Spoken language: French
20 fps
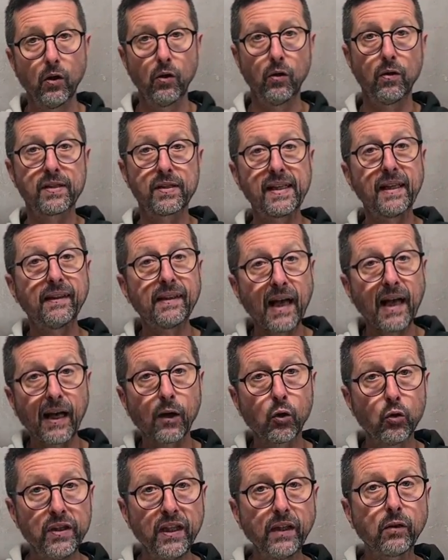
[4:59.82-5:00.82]
Euh, cette
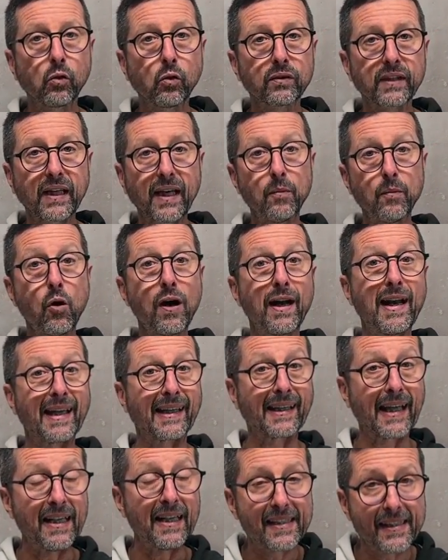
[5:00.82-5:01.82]
aragonite, contrairement à
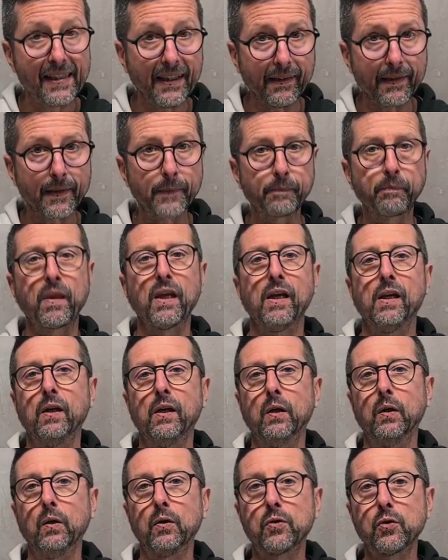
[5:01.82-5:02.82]
la calcite,
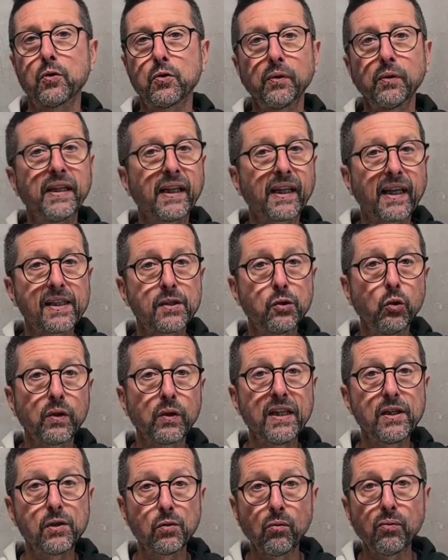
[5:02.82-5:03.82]
ce sont des
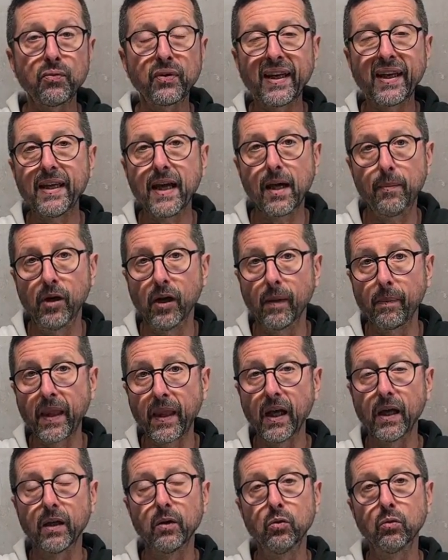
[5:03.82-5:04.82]
cristaux qui sont friables.
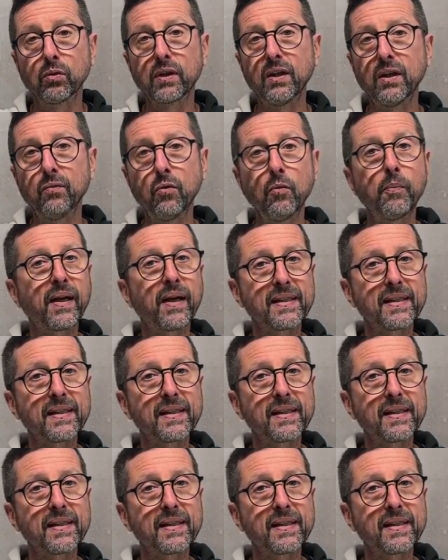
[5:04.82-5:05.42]
Donc ils vont